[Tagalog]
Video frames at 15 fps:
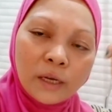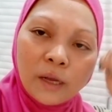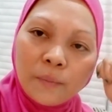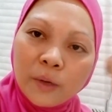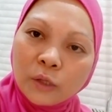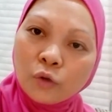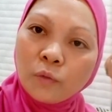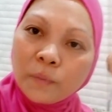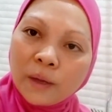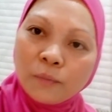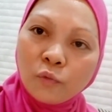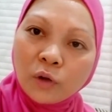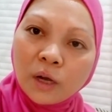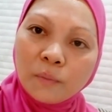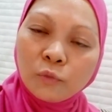gamiton pa
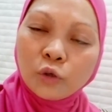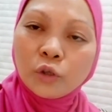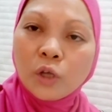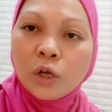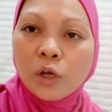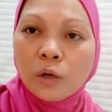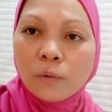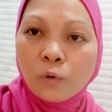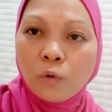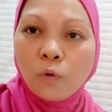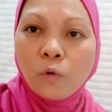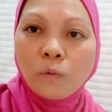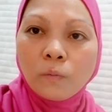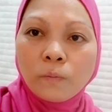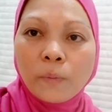imong kamot
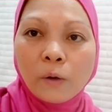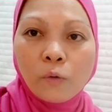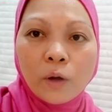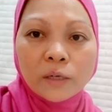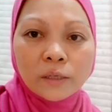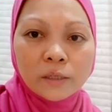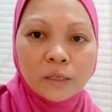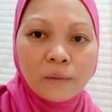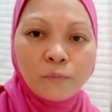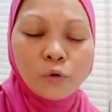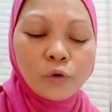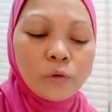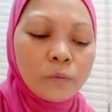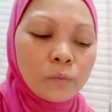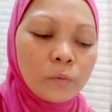kung pagkuha sa
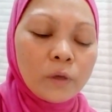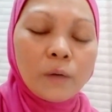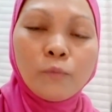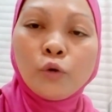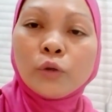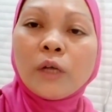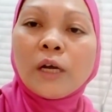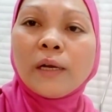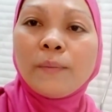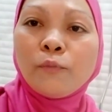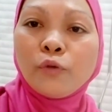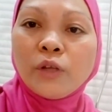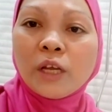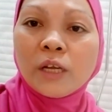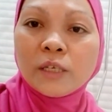sabon ibutang
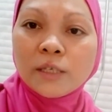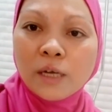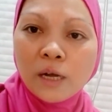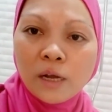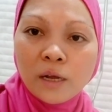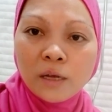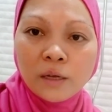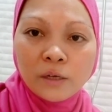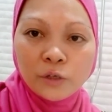nimo diri sa